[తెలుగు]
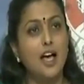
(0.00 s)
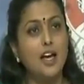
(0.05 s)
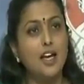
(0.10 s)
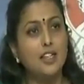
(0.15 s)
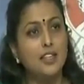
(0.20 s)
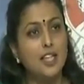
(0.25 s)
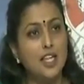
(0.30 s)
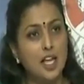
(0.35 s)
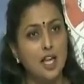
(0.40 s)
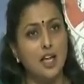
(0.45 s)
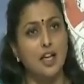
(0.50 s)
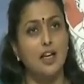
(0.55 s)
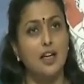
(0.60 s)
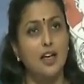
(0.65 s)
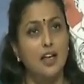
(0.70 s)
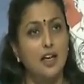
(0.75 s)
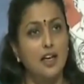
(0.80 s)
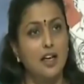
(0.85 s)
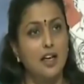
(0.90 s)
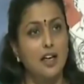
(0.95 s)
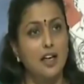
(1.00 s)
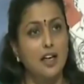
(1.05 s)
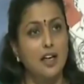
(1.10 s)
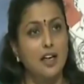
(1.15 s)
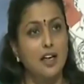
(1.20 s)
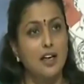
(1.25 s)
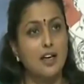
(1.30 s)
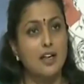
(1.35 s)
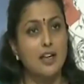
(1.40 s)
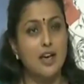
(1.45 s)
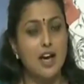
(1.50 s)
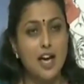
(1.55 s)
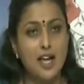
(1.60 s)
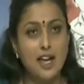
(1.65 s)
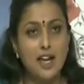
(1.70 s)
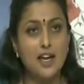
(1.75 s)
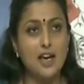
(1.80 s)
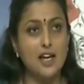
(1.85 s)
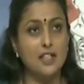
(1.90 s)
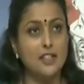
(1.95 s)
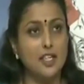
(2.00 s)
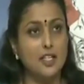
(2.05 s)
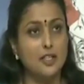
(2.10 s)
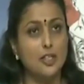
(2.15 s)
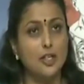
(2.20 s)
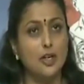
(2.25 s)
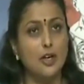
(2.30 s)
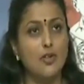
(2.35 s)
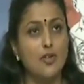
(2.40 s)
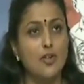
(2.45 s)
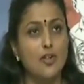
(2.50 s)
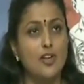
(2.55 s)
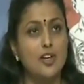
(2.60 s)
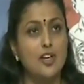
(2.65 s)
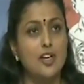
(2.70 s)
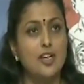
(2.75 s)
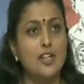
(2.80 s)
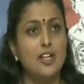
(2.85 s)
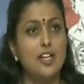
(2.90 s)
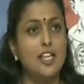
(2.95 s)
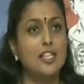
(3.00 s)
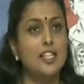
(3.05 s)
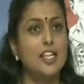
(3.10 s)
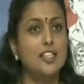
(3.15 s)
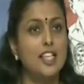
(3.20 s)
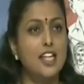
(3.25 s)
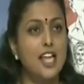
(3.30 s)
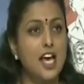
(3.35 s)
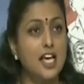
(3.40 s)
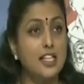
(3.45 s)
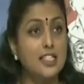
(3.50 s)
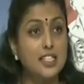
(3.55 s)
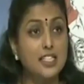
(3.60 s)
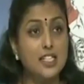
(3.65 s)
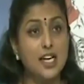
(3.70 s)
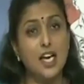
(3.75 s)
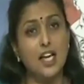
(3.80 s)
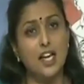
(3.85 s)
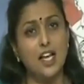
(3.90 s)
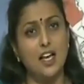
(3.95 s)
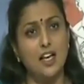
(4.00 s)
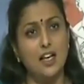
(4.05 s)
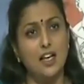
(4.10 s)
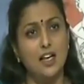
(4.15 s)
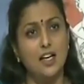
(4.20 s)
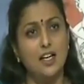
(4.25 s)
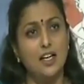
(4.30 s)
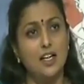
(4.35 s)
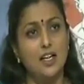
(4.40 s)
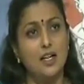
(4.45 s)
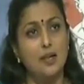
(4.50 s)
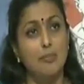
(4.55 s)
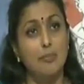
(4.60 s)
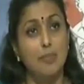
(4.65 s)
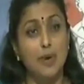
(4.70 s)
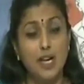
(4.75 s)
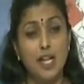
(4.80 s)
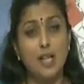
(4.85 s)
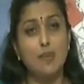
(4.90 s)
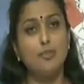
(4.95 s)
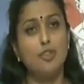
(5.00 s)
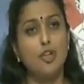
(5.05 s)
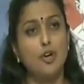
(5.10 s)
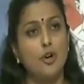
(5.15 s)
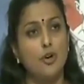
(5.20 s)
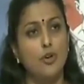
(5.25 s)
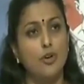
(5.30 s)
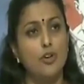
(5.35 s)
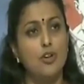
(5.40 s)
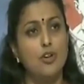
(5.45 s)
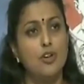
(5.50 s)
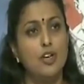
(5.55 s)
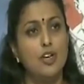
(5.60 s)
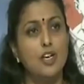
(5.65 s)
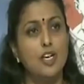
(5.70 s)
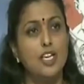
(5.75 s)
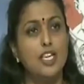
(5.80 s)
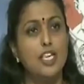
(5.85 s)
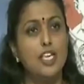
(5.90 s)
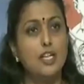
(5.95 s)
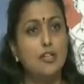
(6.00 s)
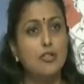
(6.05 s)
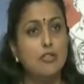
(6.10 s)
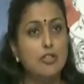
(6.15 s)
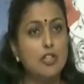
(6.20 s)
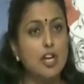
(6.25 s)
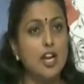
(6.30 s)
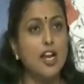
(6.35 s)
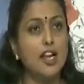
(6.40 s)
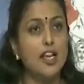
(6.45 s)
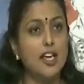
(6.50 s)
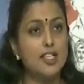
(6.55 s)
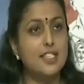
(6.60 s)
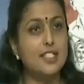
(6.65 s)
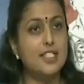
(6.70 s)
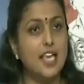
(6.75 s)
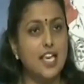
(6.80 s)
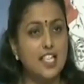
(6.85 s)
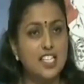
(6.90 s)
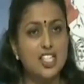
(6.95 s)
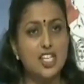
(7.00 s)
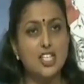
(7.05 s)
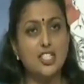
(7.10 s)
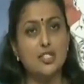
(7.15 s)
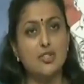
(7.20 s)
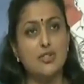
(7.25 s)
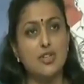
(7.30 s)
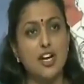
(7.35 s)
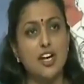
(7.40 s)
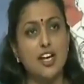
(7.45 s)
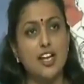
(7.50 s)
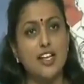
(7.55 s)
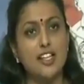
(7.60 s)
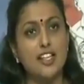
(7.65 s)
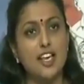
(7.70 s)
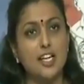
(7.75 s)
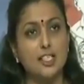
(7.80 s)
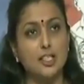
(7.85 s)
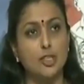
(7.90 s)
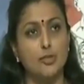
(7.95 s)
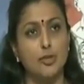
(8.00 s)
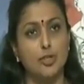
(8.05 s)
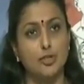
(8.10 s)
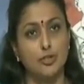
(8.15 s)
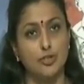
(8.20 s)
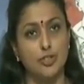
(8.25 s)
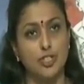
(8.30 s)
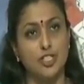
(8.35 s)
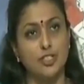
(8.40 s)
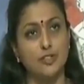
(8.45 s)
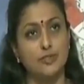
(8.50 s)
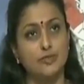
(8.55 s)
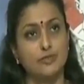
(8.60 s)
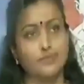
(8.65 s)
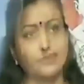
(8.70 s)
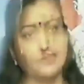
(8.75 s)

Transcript: ఆయన తన కార్యకర్తలతో లేదా తన అధికార బలంతో ఈ కుట్రలకి స్కెచ్ చేస్తున్నాడు అనేది అర్థమవుతుంది